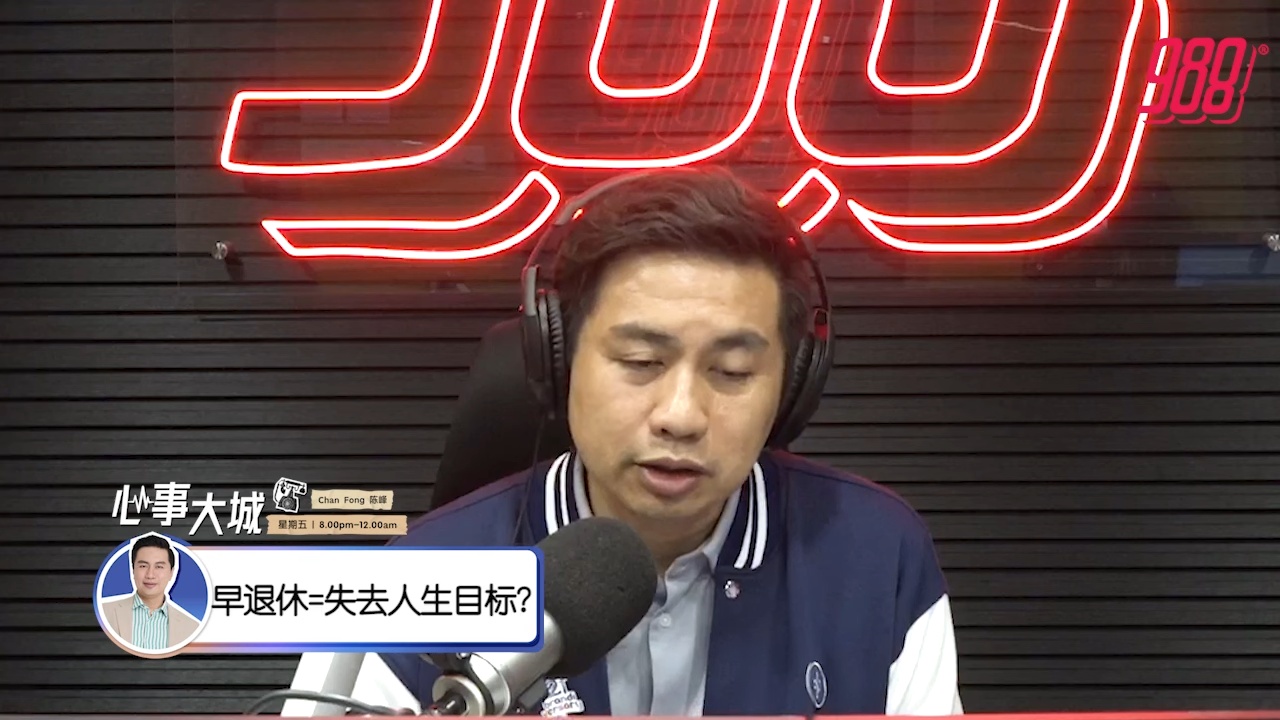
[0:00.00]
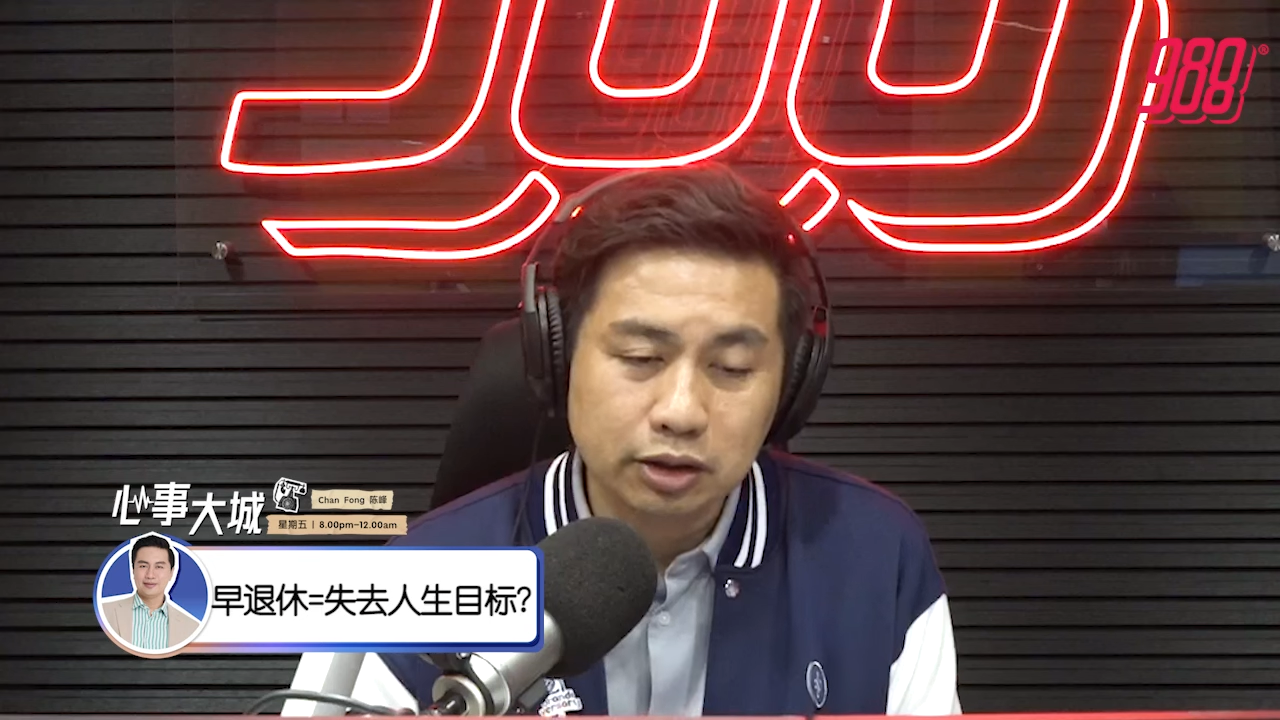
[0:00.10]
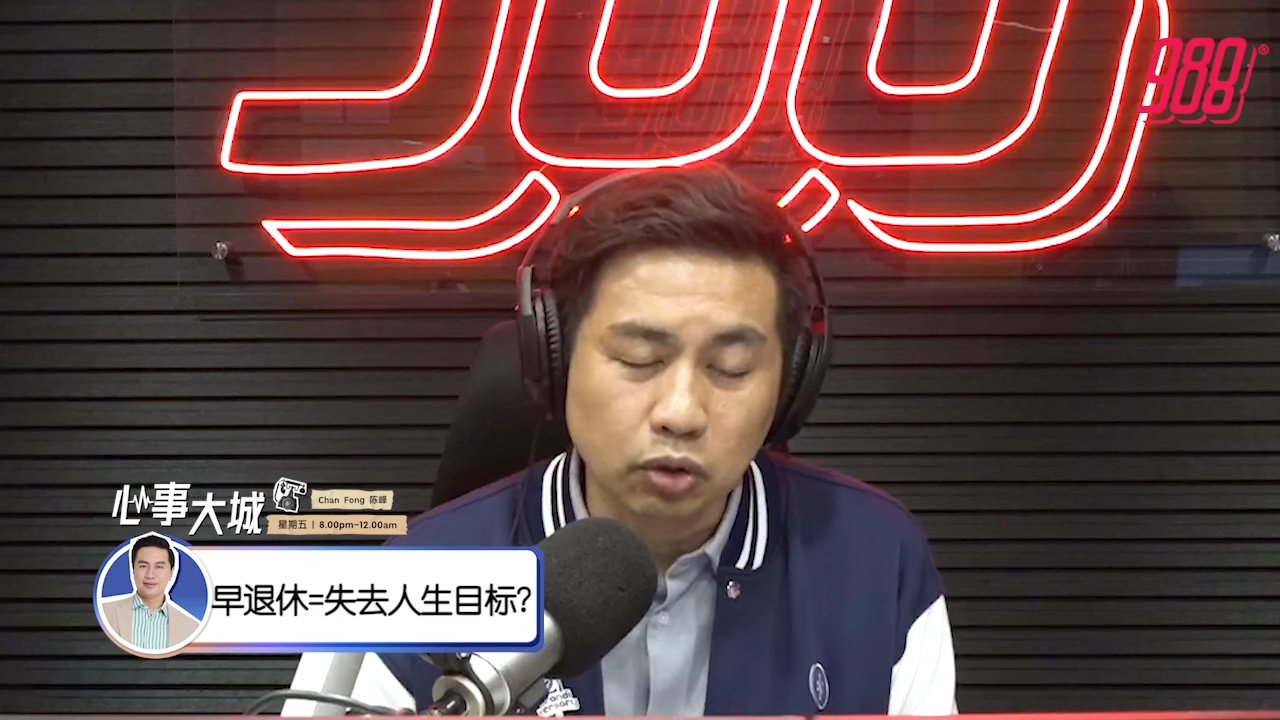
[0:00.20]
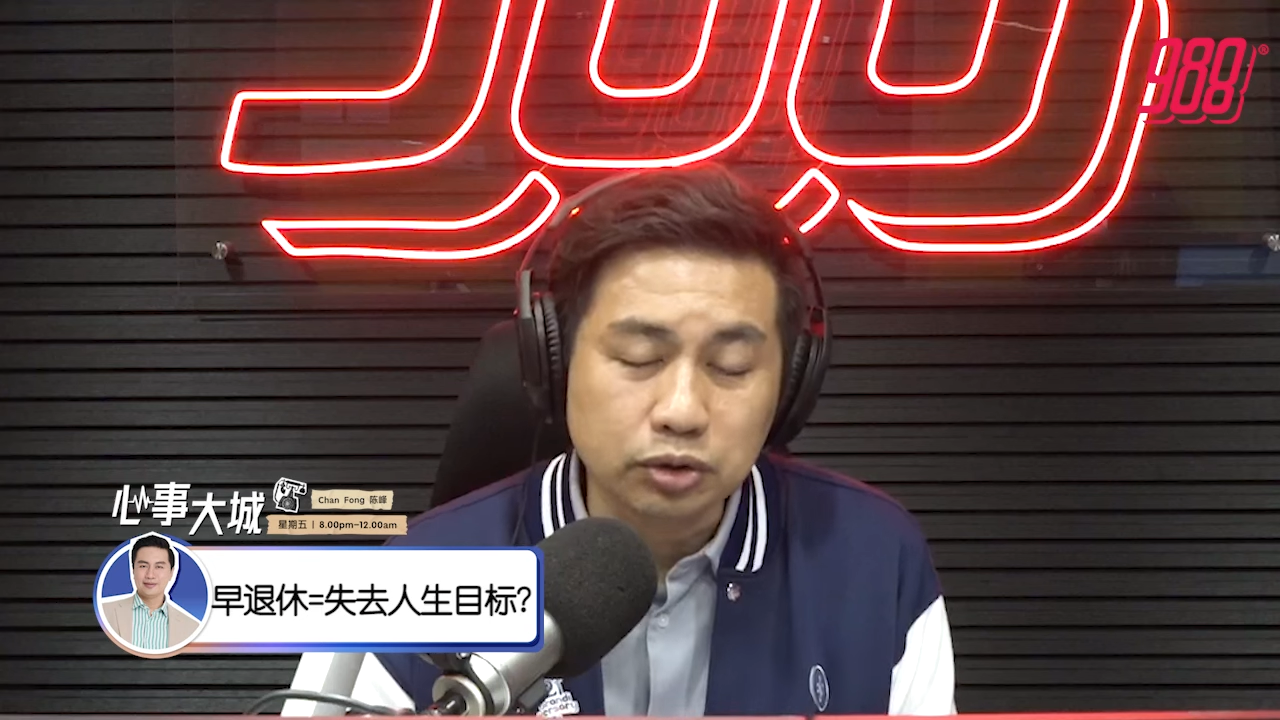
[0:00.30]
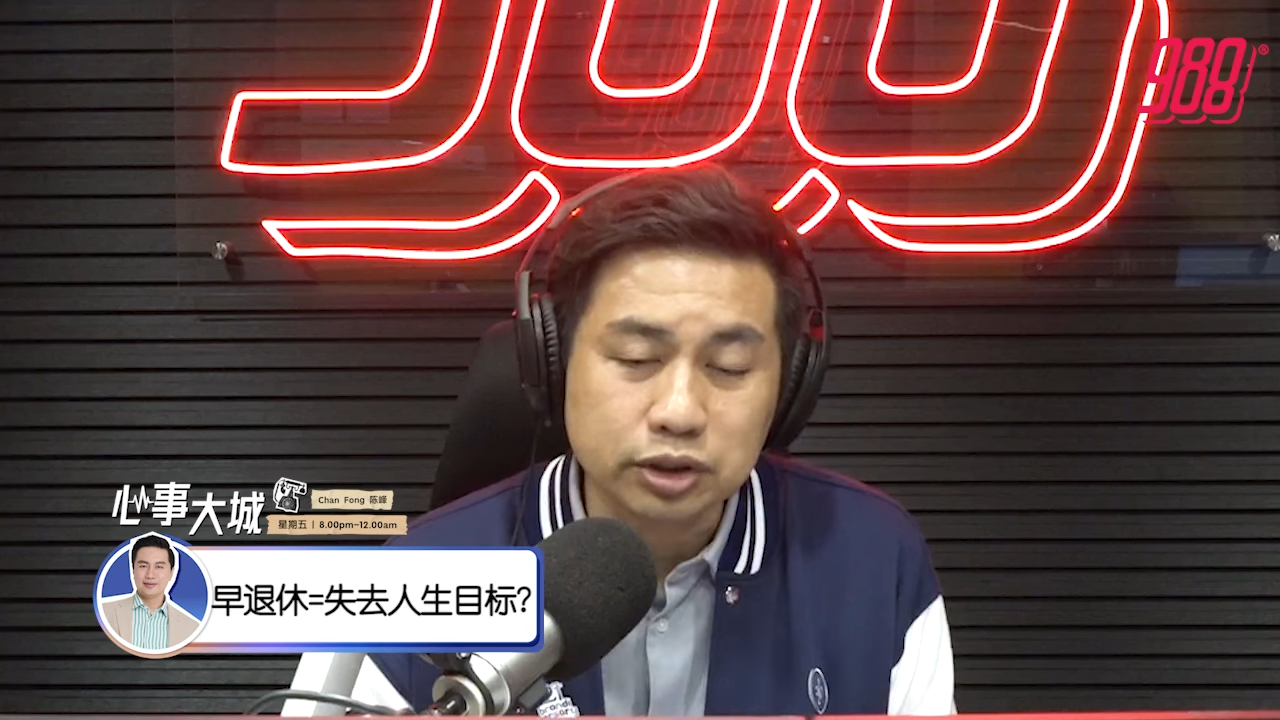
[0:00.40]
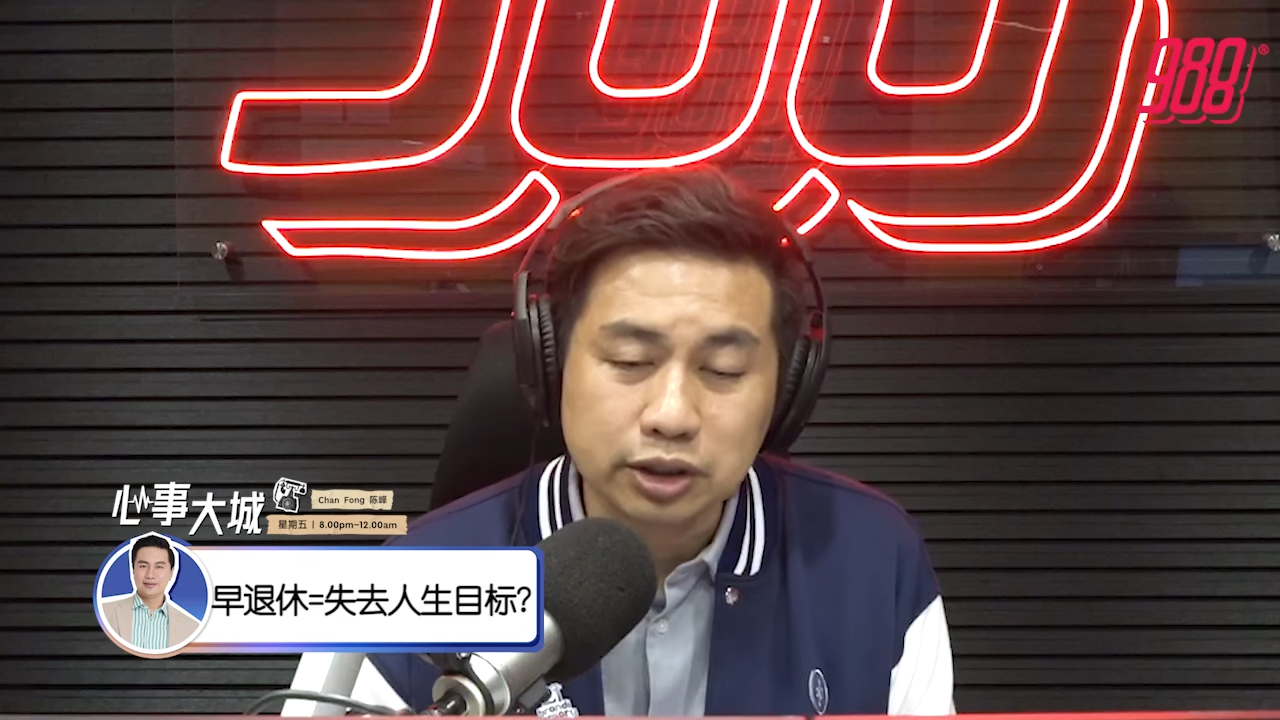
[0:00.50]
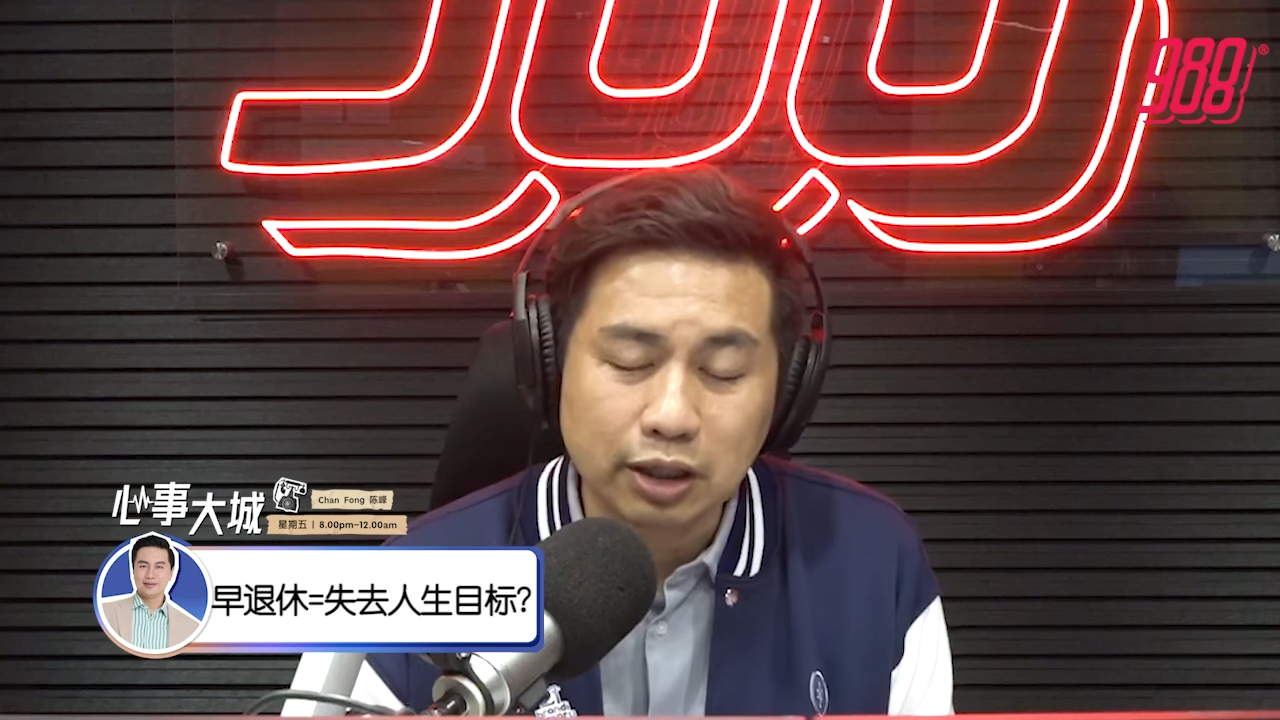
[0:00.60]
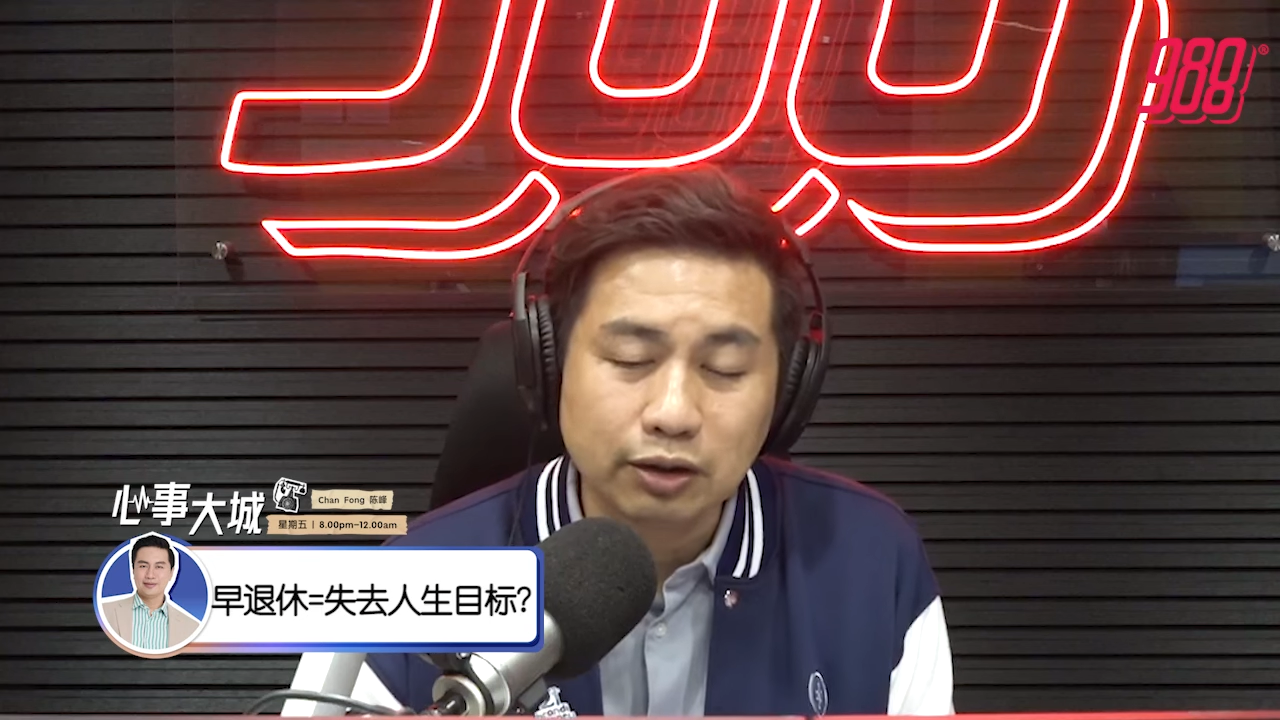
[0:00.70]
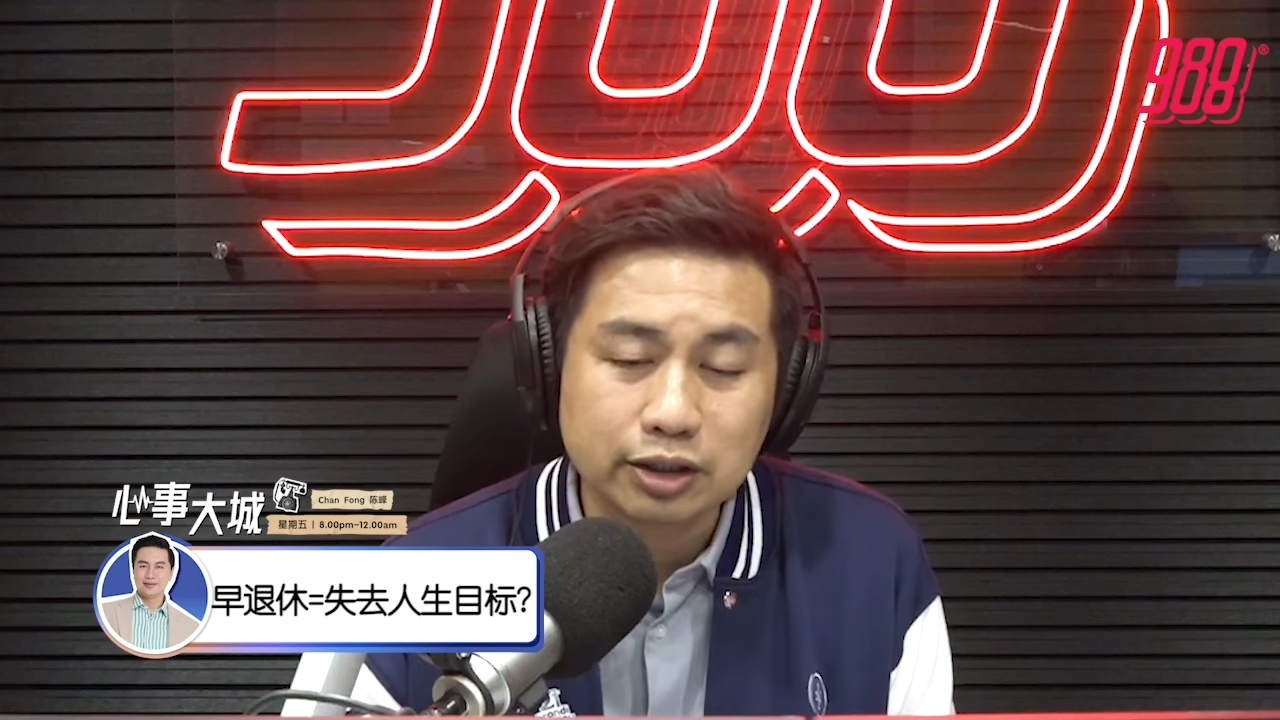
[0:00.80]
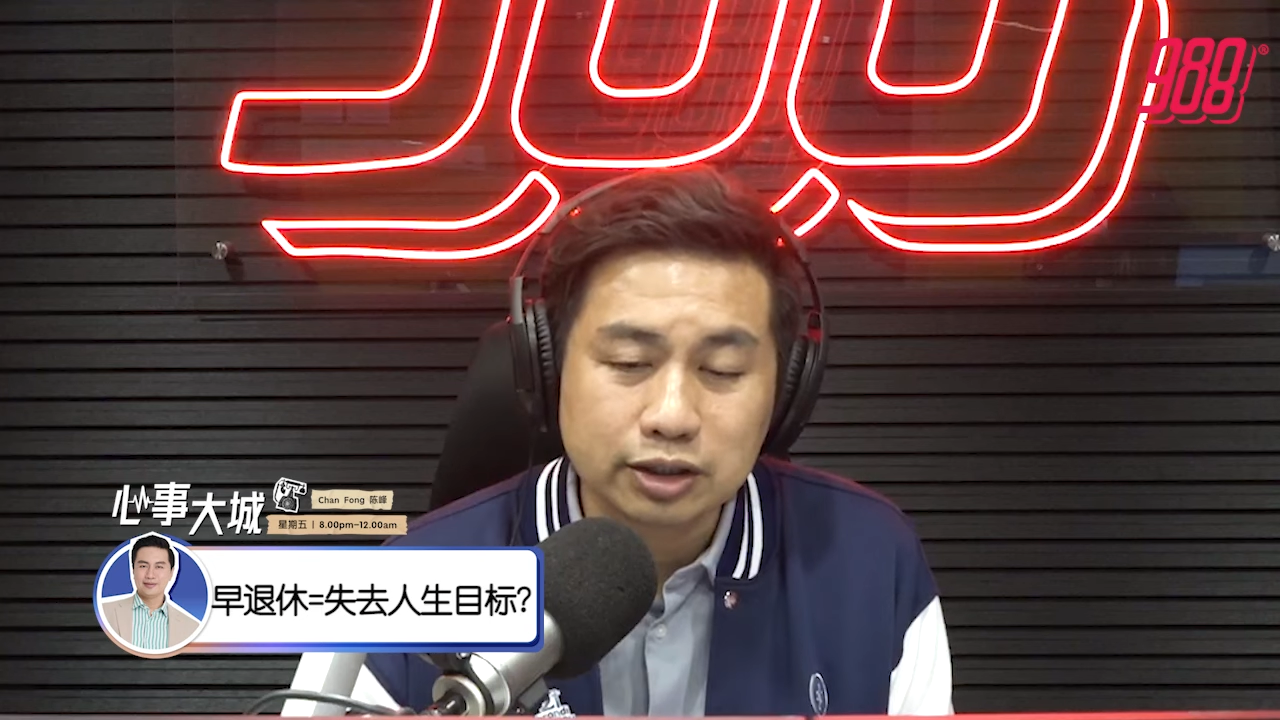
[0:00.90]
同时也要
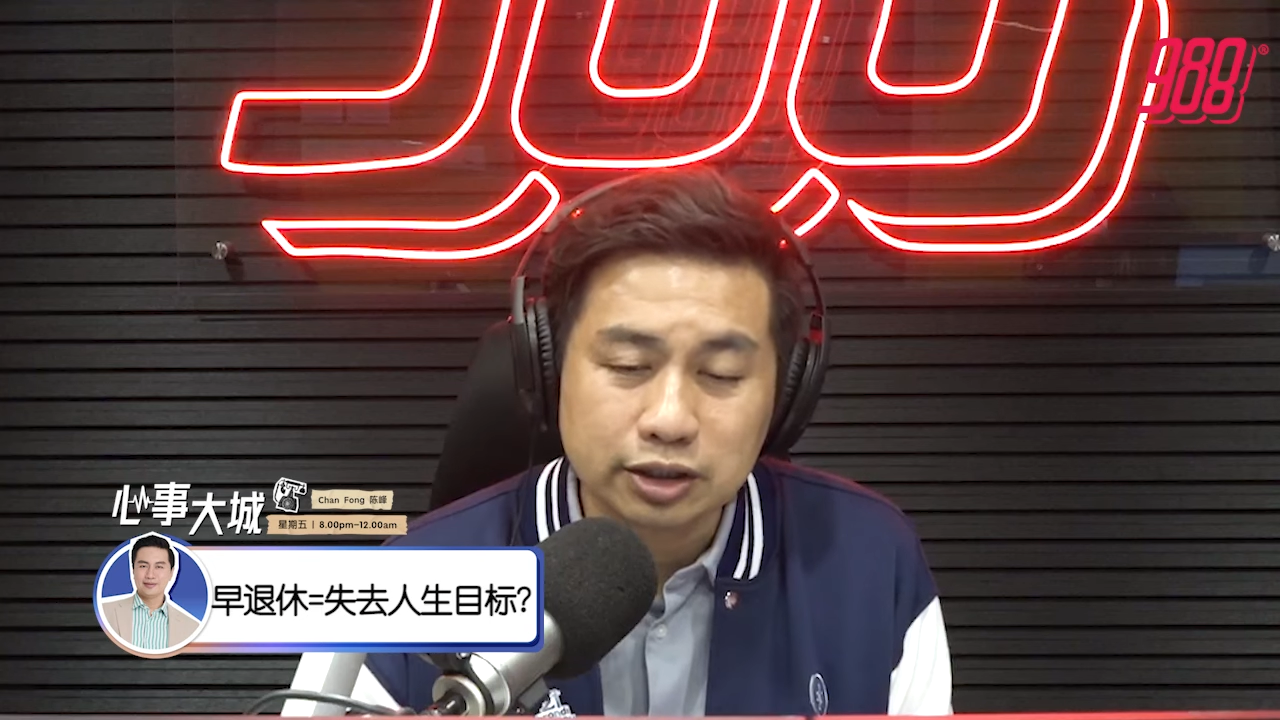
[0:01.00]
让自